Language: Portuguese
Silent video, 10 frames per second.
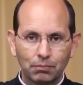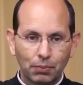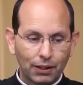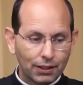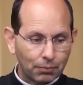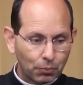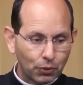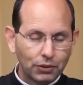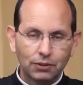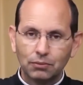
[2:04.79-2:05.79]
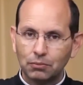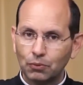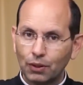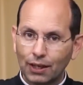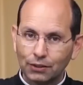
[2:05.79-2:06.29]
para que depois,
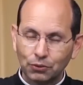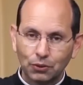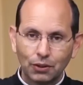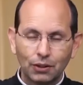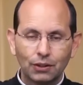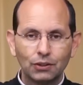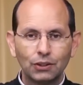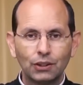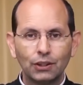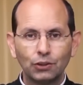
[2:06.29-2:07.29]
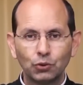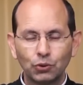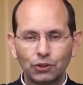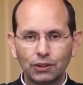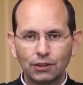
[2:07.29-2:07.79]
no caso de
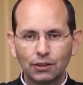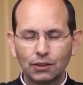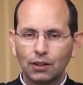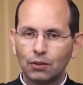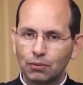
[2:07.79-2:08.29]
injustiças,